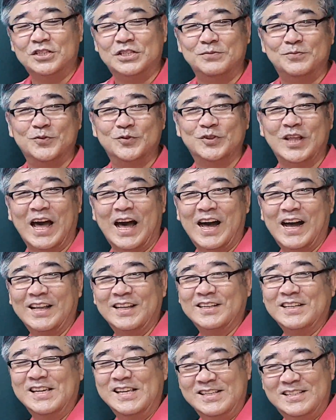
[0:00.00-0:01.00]
듯이 분다
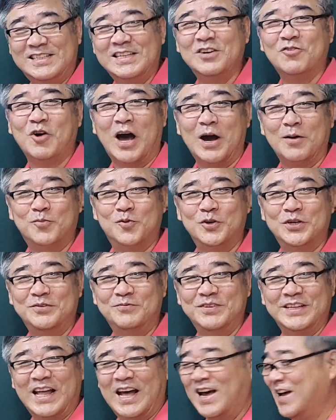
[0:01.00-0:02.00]
하는 게
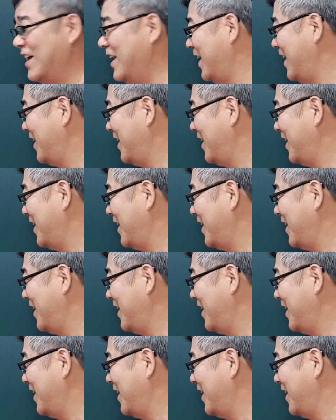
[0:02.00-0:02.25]
일진광풍입니다.